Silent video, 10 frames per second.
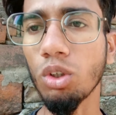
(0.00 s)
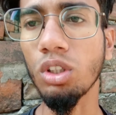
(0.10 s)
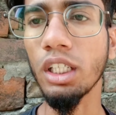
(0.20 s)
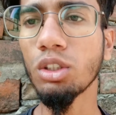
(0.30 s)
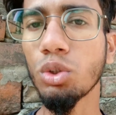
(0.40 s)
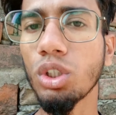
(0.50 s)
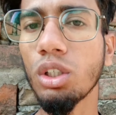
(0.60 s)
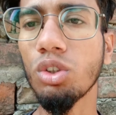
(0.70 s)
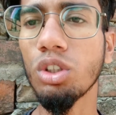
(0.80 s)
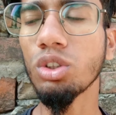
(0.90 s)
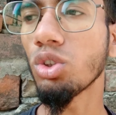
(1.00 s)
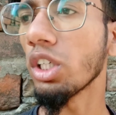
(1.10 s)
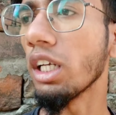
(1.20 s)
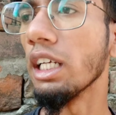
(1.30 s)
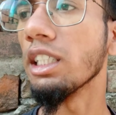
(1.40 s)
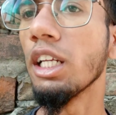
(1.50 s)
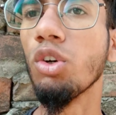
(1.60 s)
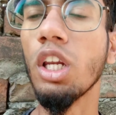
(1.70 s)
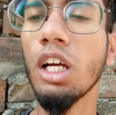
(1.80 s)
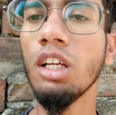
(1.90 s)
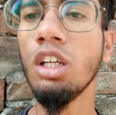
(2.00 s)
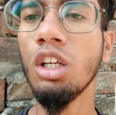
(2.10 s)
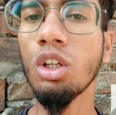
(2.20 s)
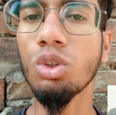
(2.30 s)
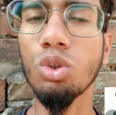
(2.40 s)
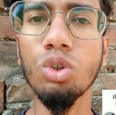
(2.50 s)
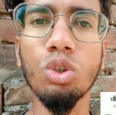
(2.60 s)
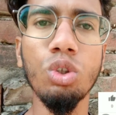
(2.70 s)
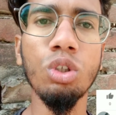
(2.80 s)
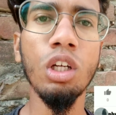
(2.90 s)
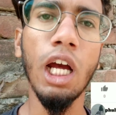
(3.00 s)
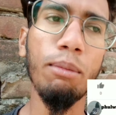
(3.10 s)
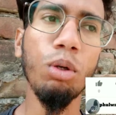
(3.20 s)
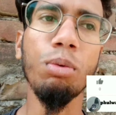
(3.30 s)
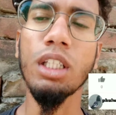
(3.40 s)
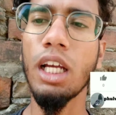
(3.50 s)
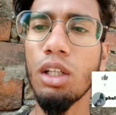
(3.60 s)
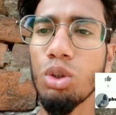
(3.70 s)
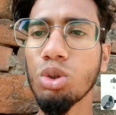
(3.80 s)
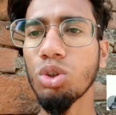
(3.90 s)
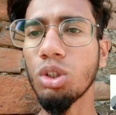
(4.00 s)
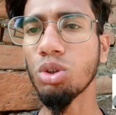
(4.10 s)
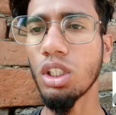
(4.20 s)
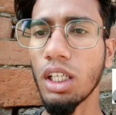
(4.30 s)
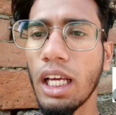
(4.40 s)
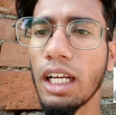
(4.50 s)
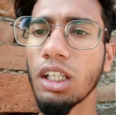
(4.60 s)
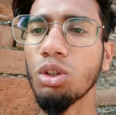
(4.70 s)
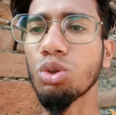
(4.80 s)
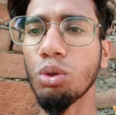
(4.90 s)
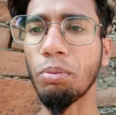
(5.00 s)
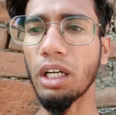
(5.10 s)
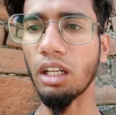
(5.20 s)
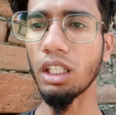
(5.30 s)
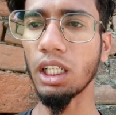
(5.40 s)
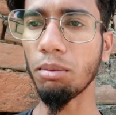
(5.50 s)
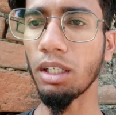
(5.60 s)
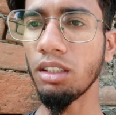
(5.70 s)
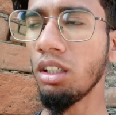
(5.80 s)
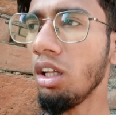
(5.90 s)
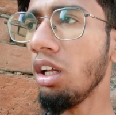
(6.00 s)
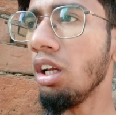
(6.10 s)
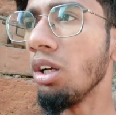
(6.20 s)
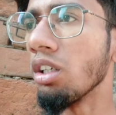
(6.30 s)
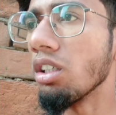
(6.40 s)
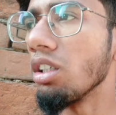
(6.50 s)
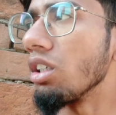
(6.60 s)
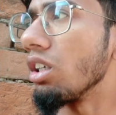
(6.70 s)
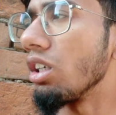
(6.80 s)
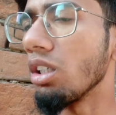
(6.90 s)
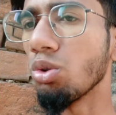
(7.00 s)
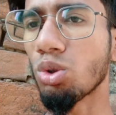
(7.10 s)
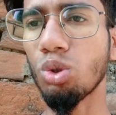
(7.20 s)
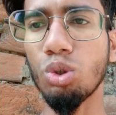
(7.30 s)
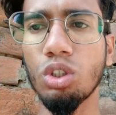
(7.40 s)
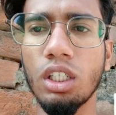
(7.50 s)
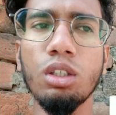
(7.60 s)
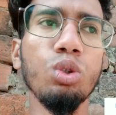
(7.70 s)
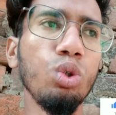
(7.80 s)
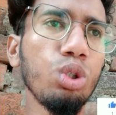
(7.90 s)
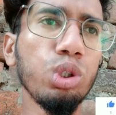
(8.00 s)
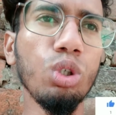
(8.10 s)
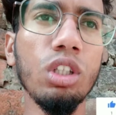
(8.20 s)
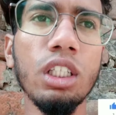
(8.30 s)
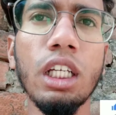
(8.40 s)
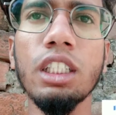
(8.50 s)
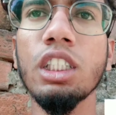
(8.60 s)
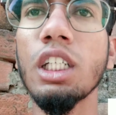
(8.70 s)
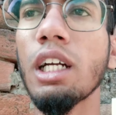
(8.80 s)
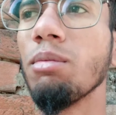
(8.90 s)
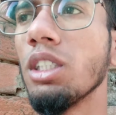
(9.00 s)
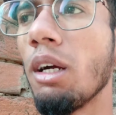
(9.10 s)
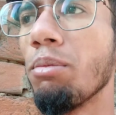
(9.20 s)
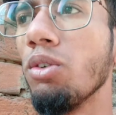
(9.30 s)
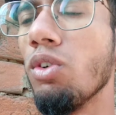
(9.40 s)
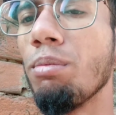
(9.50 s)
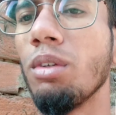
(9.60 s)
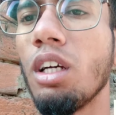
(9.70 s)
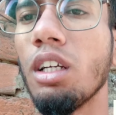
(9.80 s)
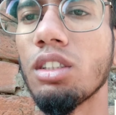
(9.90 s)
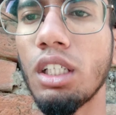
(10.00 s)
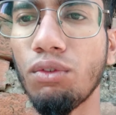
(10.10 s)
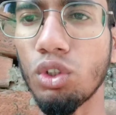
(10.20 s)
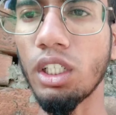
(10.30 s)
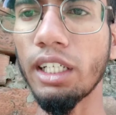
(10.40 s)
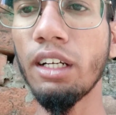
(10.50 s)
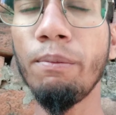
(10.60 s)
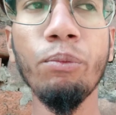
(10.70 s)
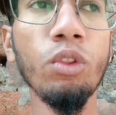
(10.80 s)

आप लोग देख चुके होंगे दोस्तों कि कैसा न्योला है तो आप लोग बताइए दोस्तों कि उसका क्या करें उसको पकड़ने के बाद उसको कहीं दूर छोड़ देंगे ऐसी जगह पे जहाँ पे वो अपना सेफ हो जाएगा